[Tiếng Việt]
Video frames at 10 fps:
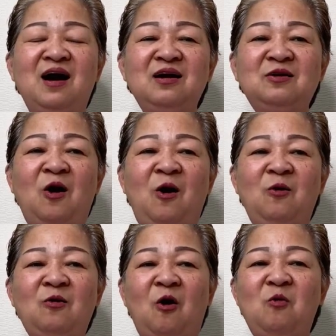hết
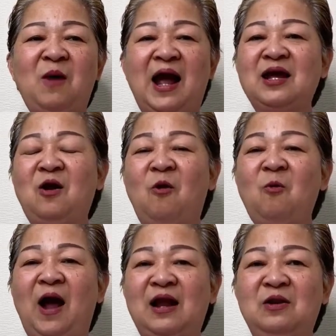khổ, khổ mãi, khổ
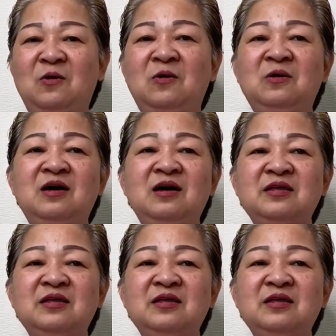hoài luôn.